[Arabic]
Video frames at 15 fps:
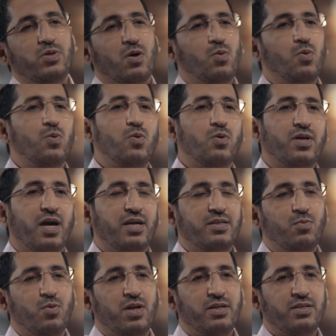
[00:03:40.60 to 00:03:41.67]
يقول
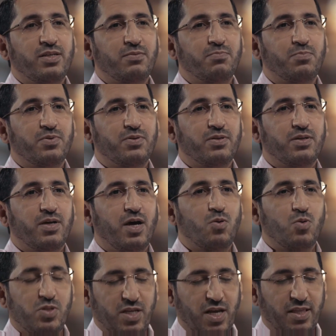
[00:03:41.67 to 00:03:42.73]
الكاتب الأديب
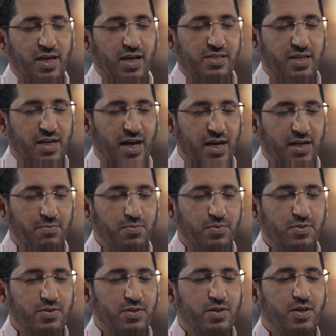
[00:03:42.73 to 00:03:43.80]
الأستاذ ياسر حارب
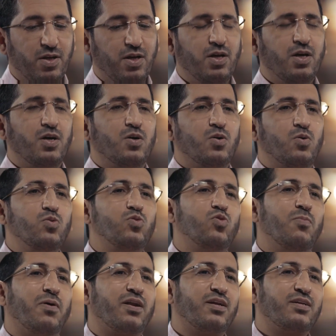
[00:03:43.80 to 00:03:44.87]

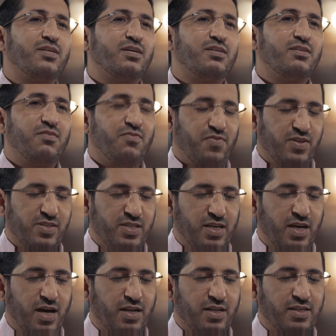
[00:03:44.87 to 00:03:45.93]
كنت مرة في
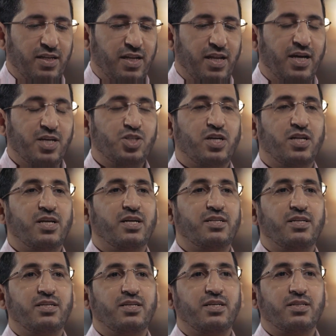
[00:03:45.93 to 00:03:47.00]
زيارة إلى
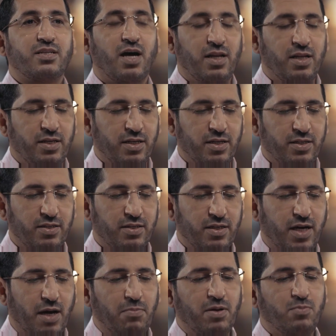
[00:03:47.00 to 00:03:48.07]
شركة إيطالية
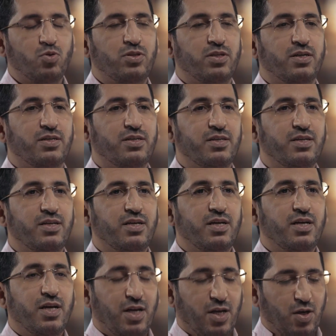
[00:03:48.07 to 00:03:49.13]
قبل مدة
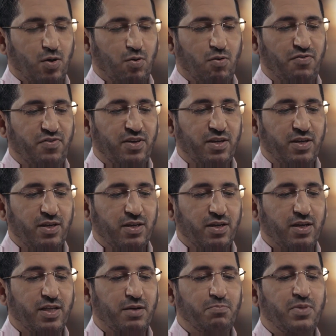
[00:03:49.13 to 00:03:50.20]
وفي
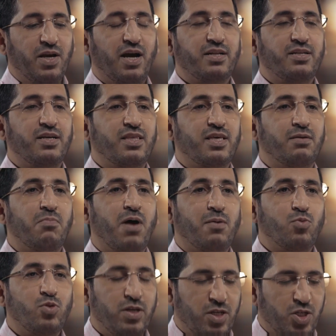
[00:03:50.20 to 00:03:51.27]
خضم حديثي
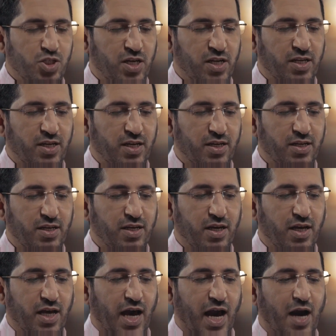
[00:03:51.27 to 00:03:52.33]
مع مدير الشركة
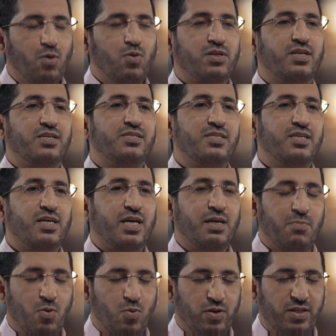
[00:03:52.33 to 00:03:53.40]
حول
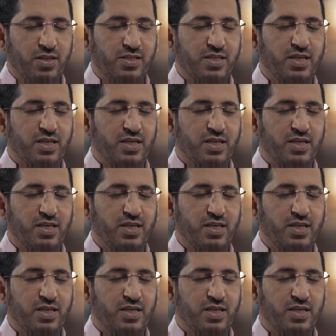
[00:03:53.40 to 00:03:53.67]
تنسيق موعد